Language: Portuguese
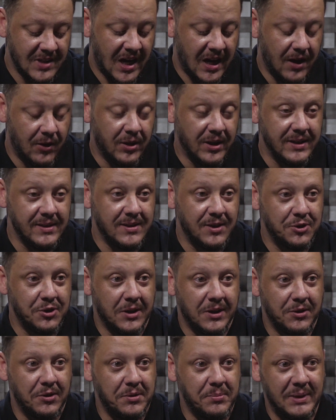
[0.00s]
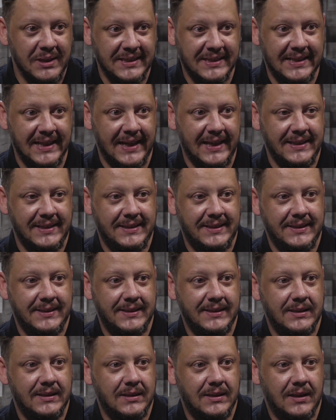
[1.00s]
Ah, eu queria ser jogador de basquete,
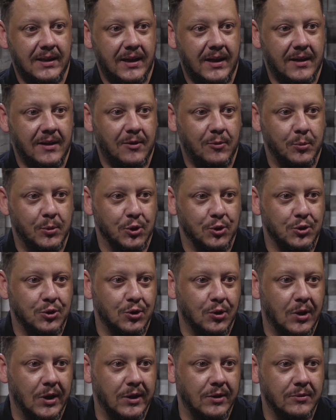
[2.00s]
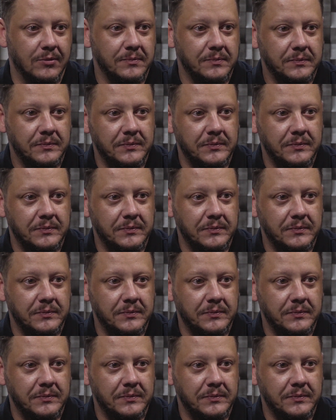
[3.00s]
era o meu sonho.